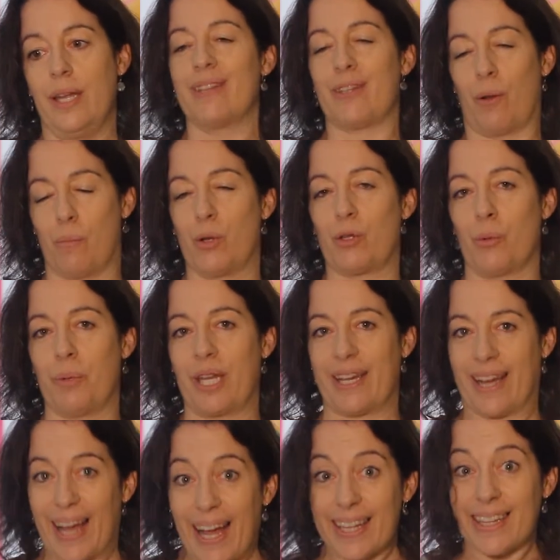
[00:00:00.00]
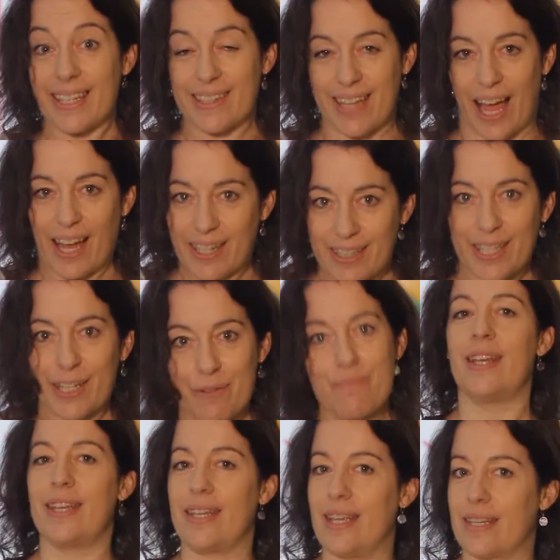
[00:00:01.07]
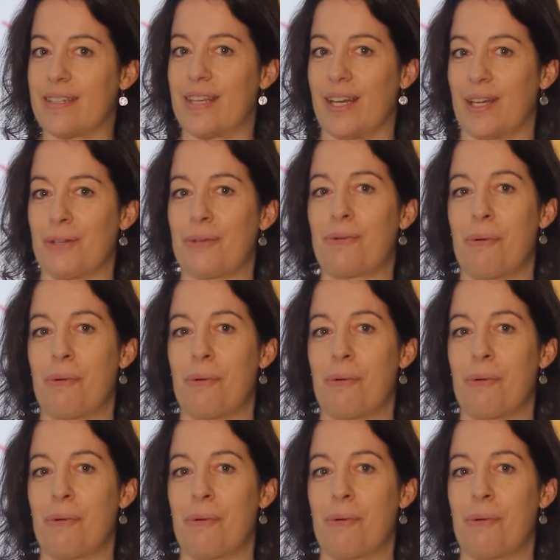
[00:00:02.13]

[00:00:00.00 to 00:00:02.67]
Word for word: Então muito obrigada, Tacta e esse ano